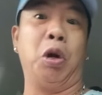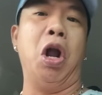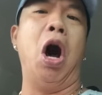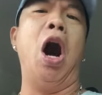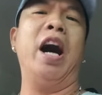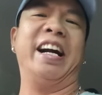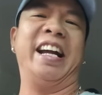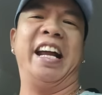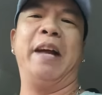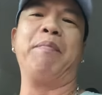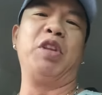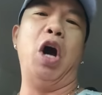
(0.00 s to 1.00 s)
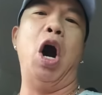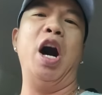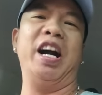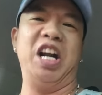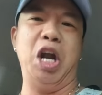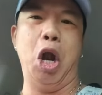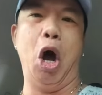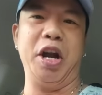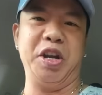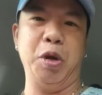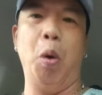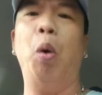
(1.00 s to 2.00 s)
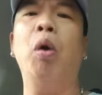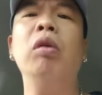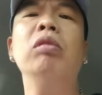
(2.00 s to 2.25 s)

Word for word: lang ang layo.